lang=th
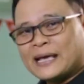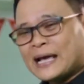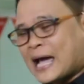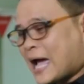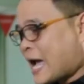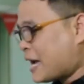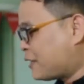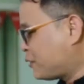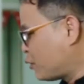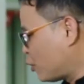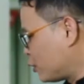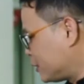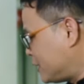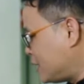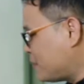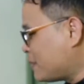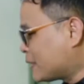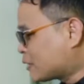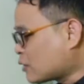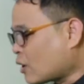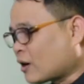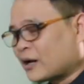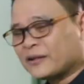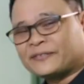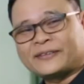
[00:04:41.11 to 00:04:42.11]
ง่ายๆโดยที่
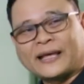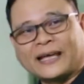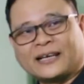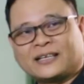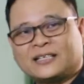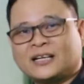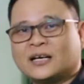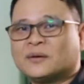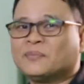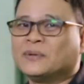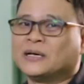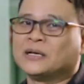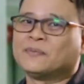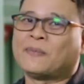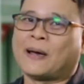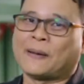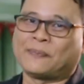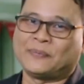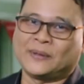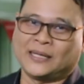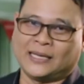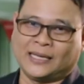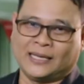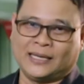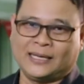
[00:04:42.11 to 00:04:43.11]
ไม่ต้องอาศัยเครื่องมือแบบ
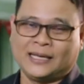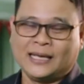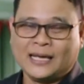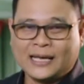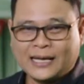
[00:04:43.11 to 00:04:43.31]
นี้